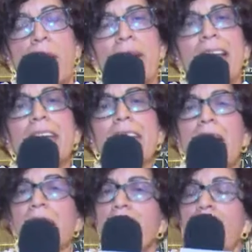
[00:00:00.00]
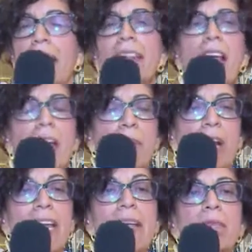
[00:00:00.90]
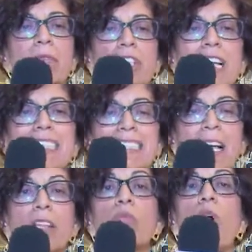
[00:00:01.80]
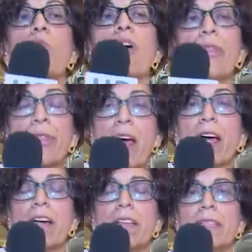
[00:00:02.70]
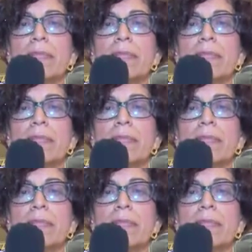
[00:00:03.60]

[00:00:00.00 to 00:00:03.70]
فعمليا حنا ابراهيم جسد ووثق